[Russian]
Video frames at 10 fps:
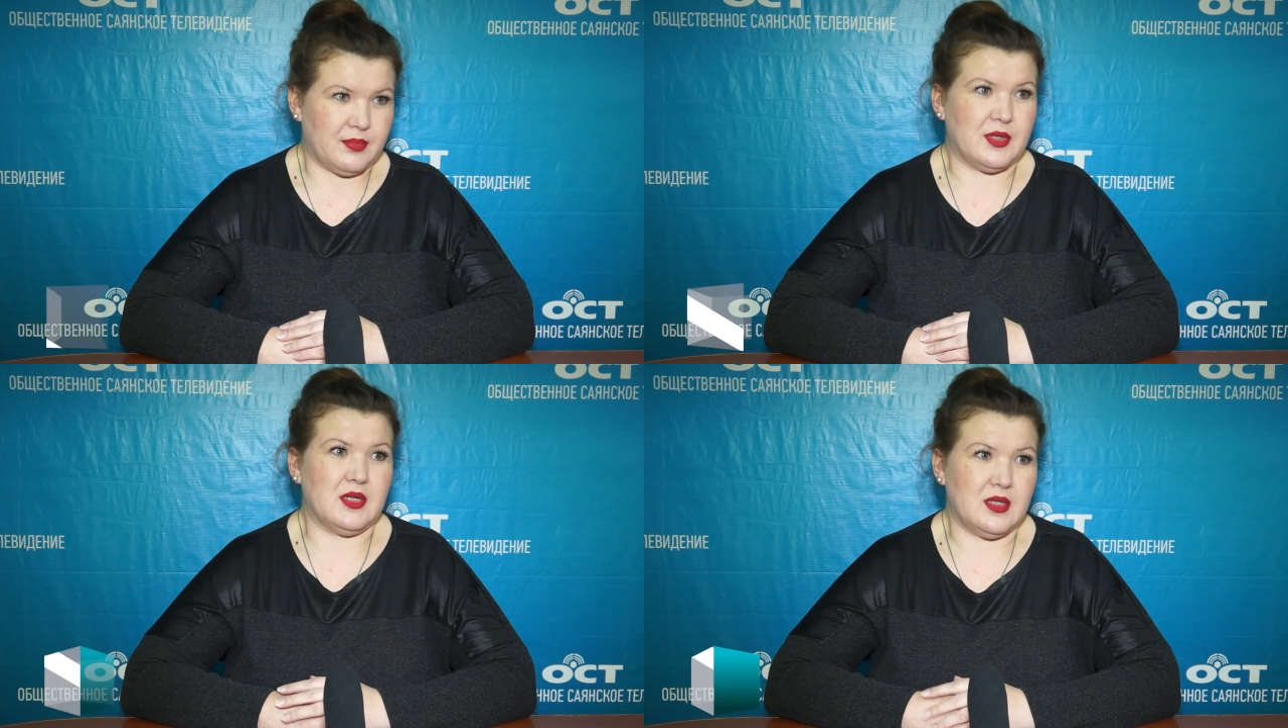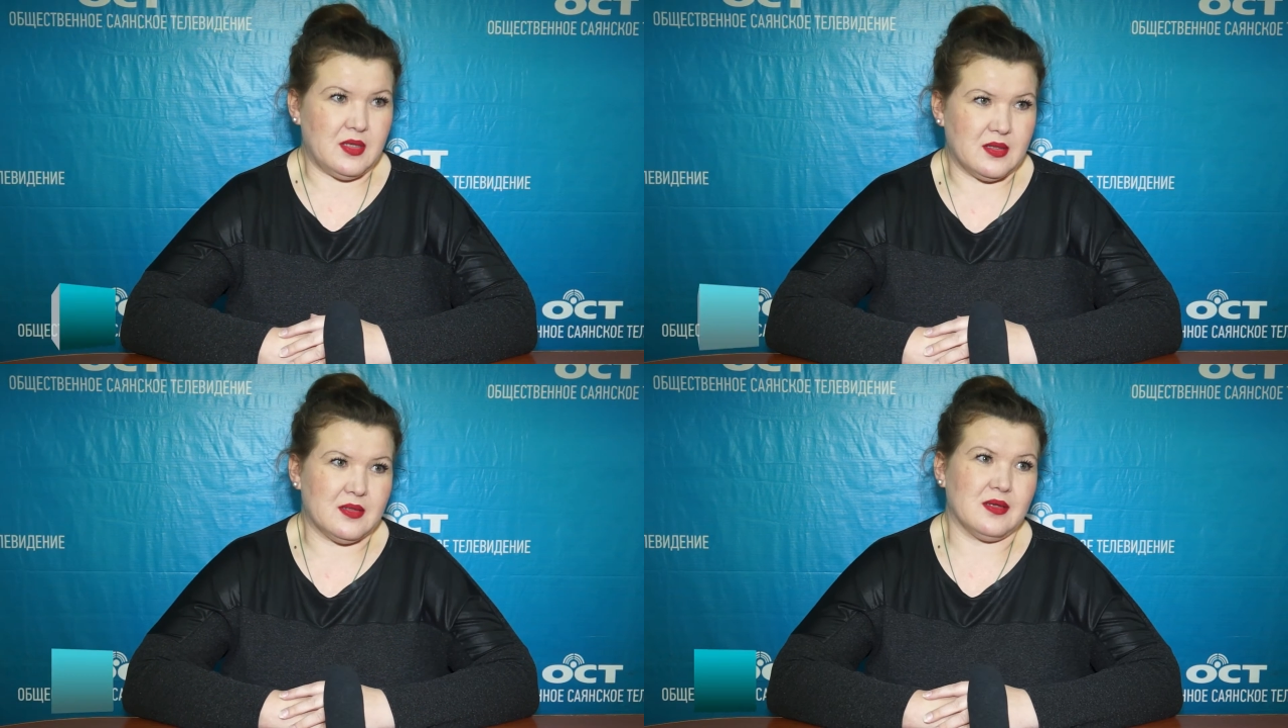
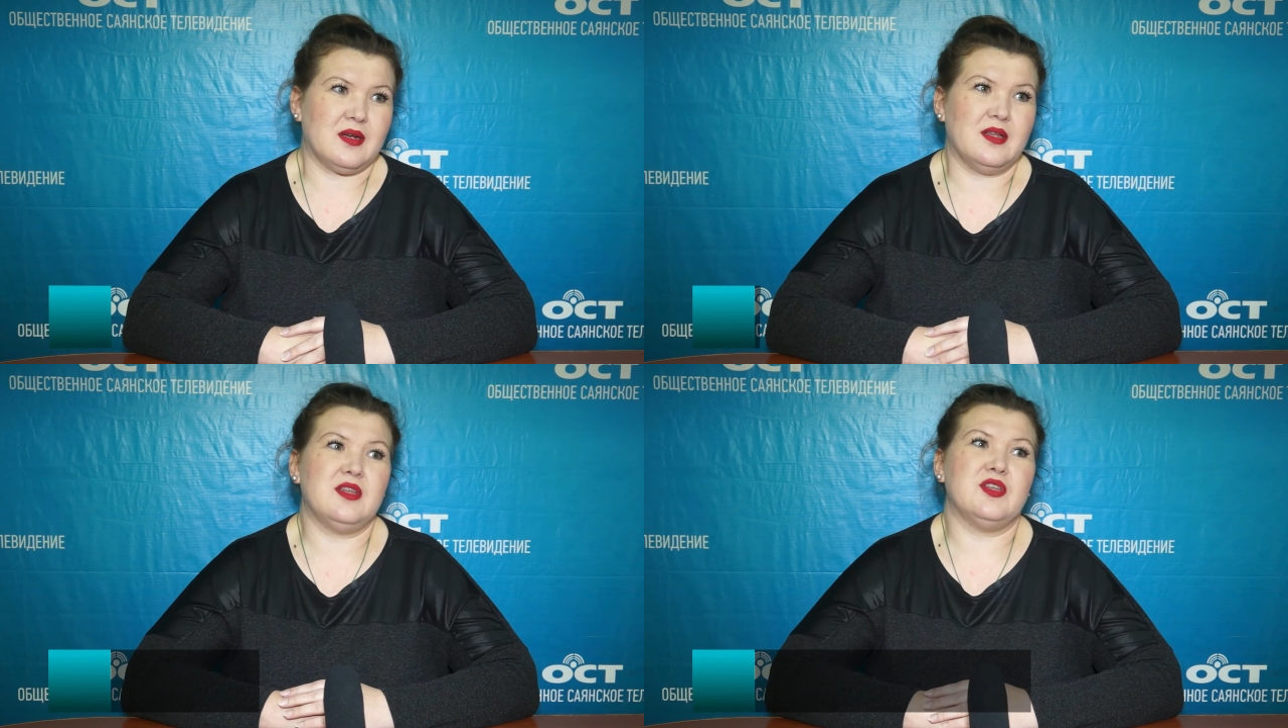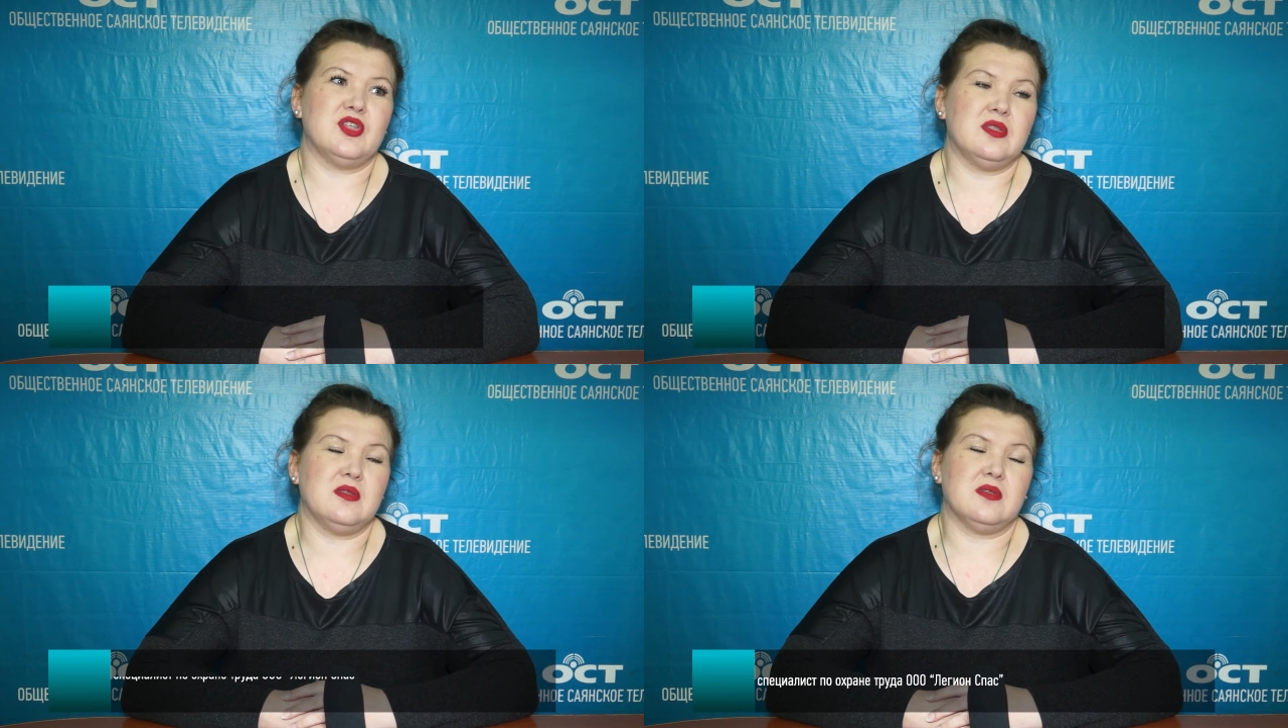Приоритет сохранения
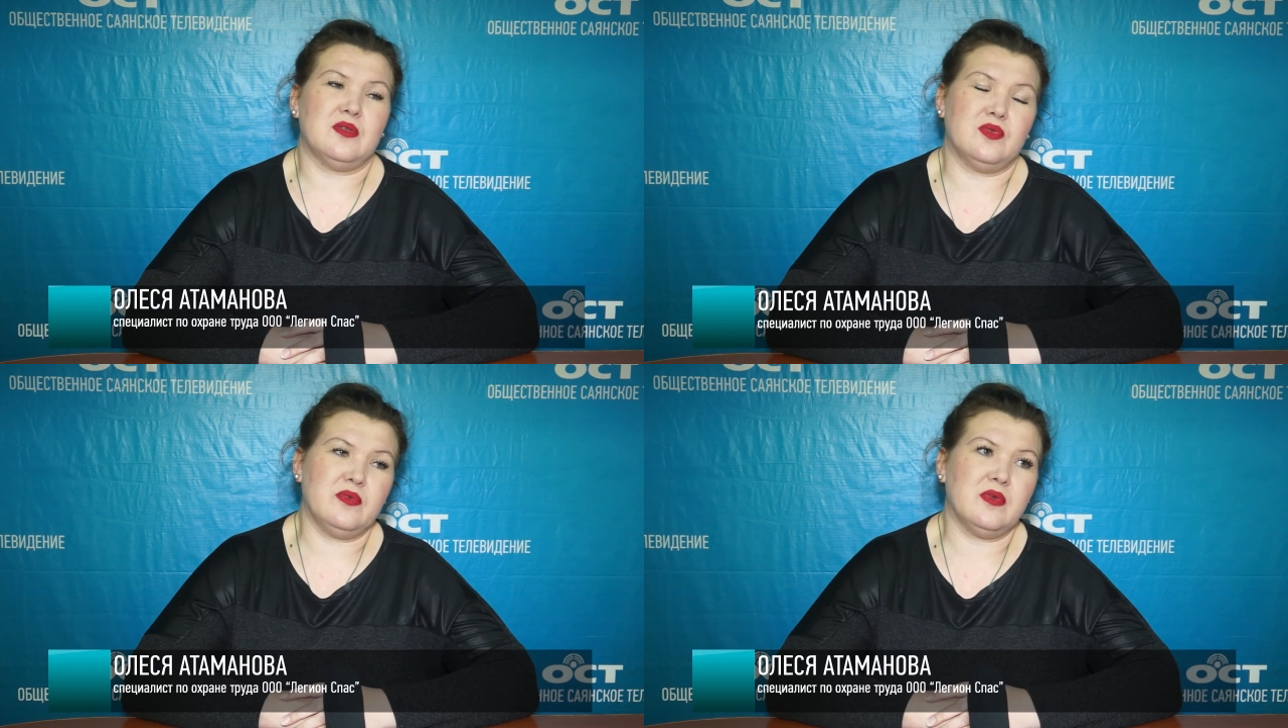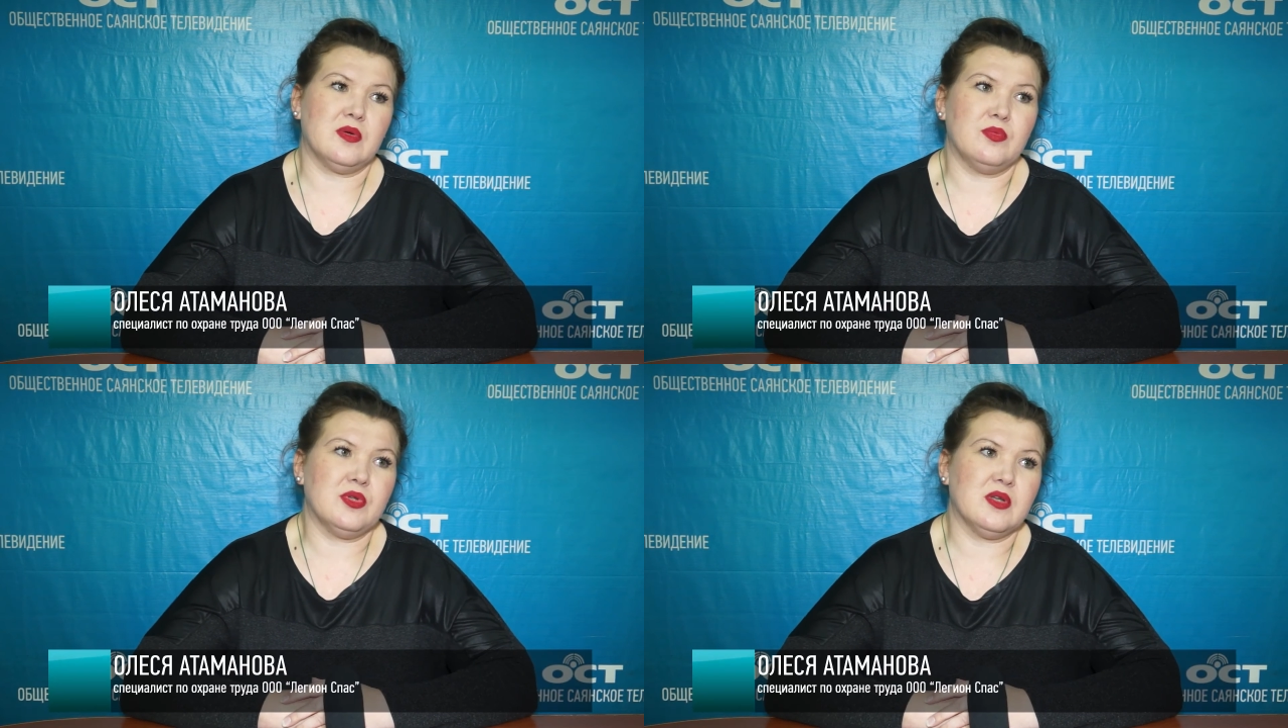жизни и здоровья
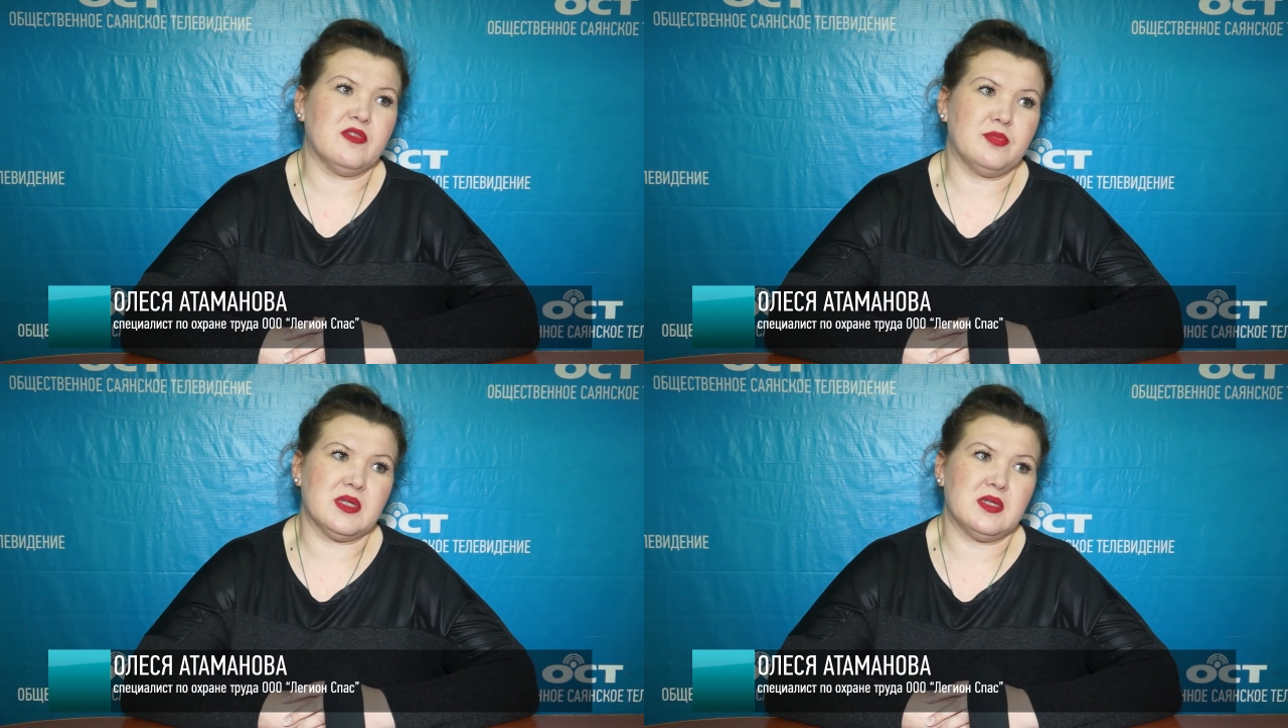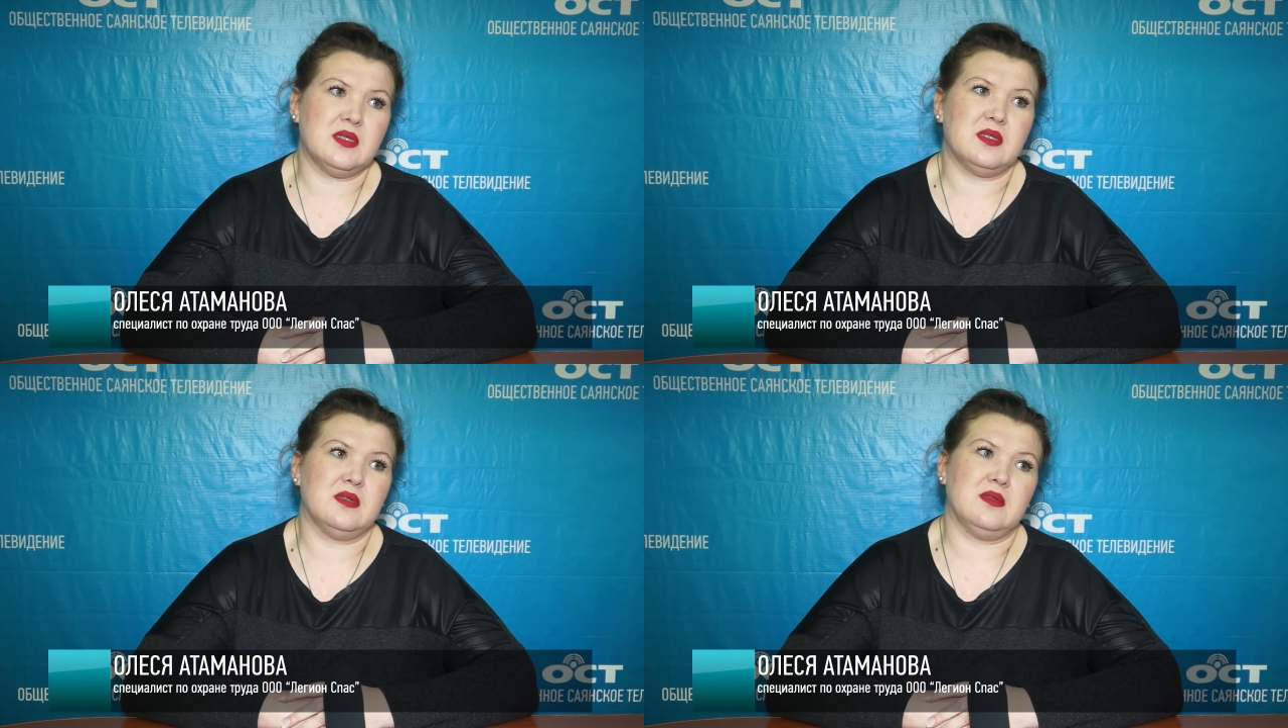работников в
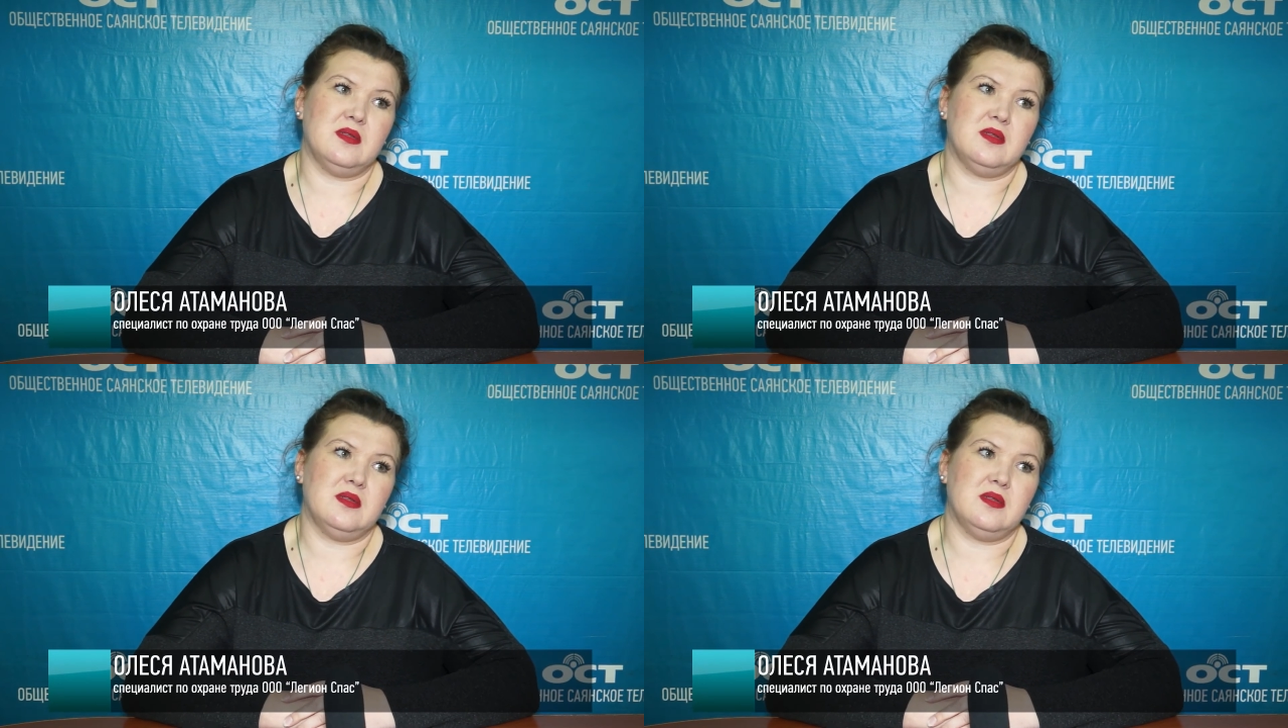процессе